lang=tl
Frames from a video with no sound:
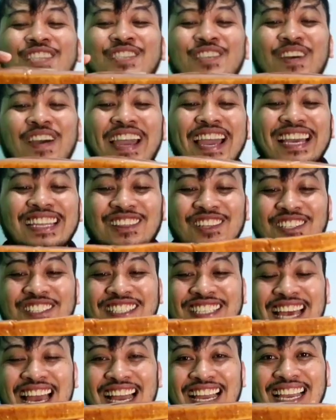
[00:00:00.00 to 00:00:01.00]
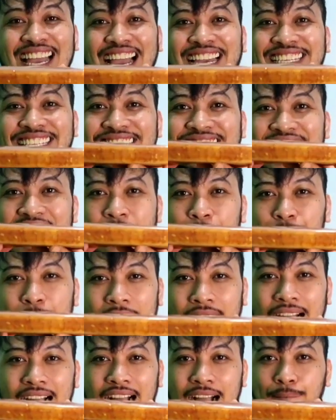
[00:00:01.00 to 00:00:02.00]
So, eto siya guys,
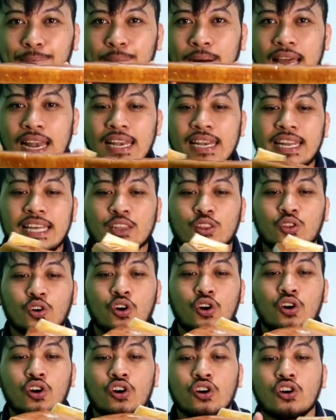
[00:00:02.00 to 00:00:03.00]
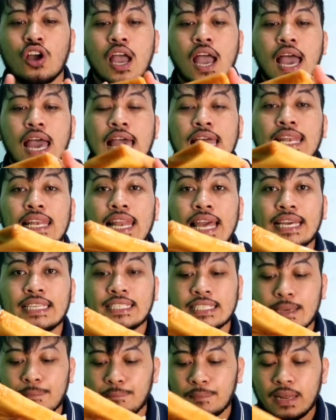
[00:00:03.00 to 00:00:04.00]
napakakapal nitong
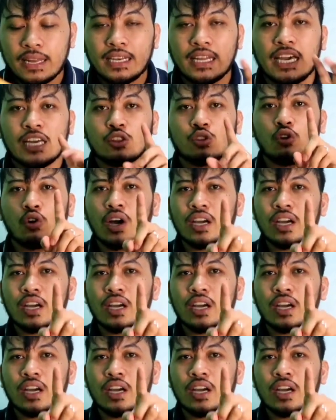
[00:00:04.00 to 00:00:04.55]
leche plan na ito.